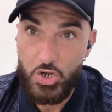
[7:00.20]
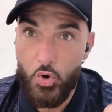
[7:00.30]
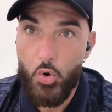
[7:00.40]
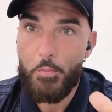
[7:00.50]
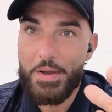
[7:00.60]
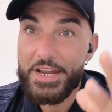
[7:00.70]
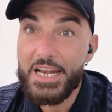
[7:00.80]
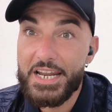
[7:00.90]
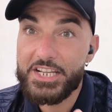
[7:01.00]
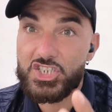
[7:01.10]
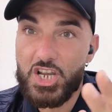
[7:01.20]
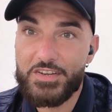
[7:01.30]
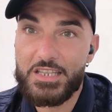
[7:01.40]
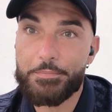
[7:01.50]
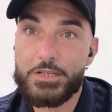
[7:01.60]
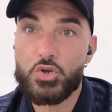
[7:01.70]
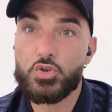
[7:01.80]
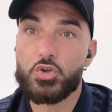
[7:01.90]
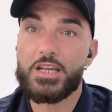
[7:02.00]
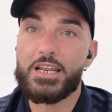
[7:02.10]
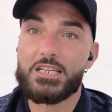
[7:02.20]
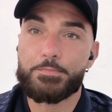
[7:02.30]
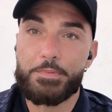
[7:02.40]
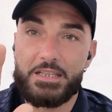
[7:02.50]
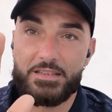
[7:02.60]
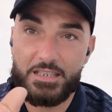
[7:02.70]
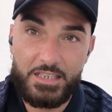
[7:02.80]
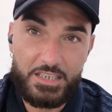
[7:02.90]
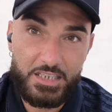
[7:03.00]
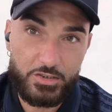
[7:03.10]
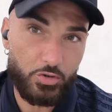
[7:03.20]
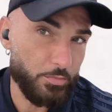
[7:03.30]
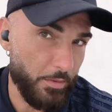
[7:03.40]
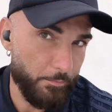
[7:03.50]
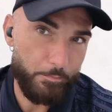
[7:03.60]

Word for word: come il Lecce avete bisogno della spinta da dietro come